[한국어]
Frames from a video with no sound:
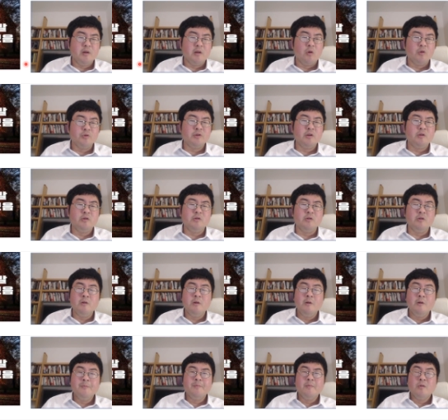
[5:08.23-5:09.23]
어쨌든
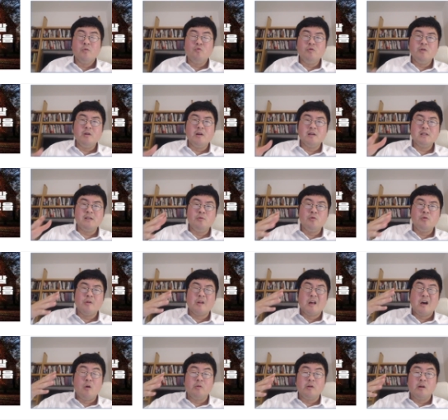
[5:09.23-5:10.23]
우리가 11월
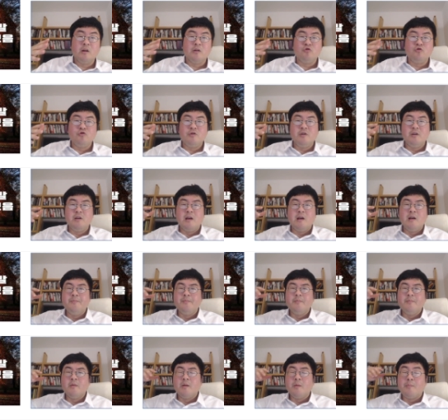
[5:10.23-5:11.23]
4월에
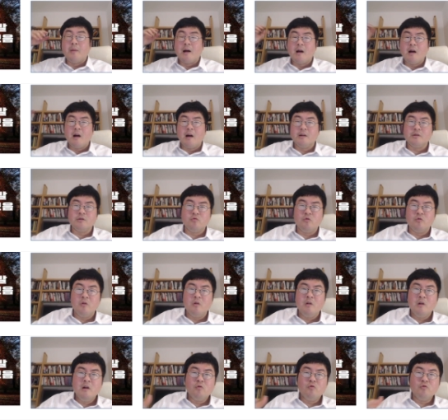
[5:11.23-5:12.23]
주식에 박아가지고
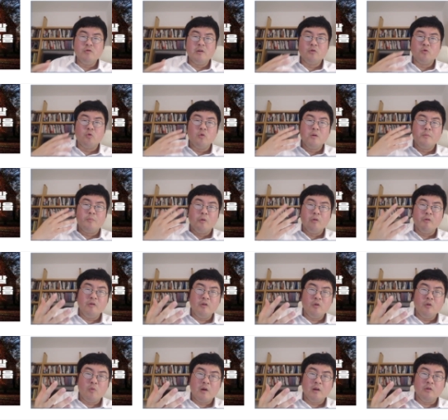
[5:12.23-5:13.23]
우리가 돈을 벌 수
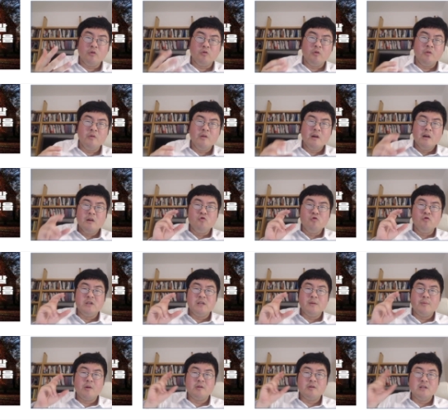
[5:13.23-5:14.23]
있는 확률은
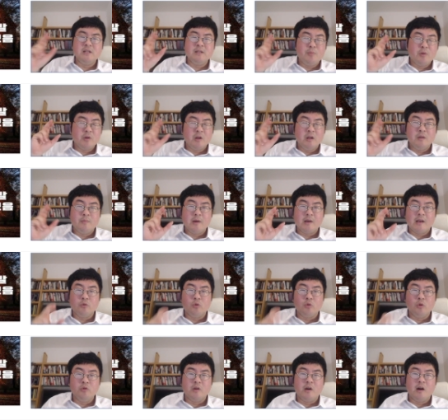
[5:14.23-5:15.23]
60에서 70%밖에 안
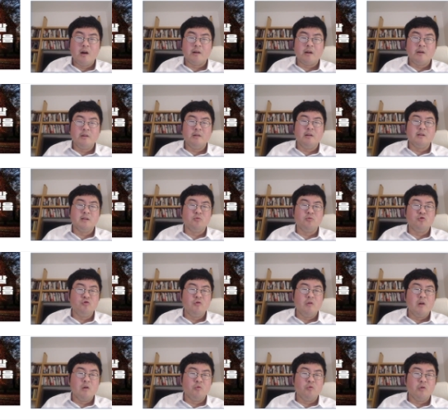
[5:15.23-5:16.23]
된다라는 게 지금
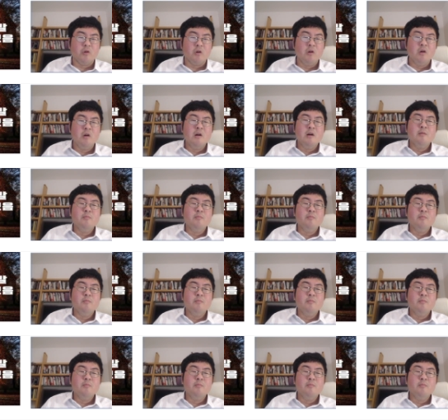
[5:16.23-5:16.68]
중요하고요.